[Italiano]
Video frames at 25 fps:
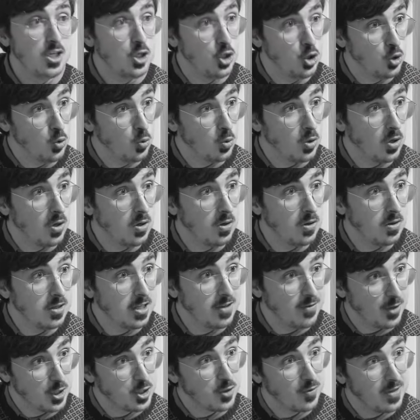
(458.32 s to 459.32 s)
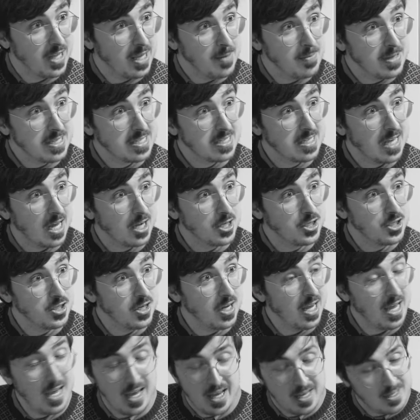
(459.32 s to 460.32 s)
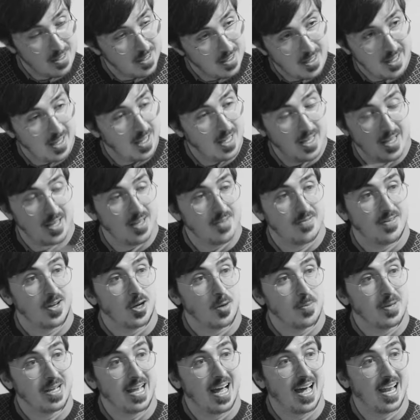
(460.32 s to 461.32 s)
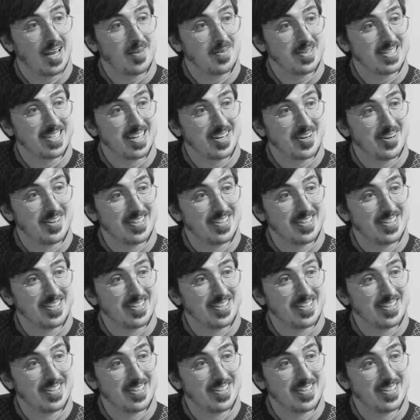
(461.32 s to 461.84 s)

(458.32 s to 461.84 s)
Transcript: Ti giuro, ti faccio vedere i messaggi, è, è, è fenomenale questa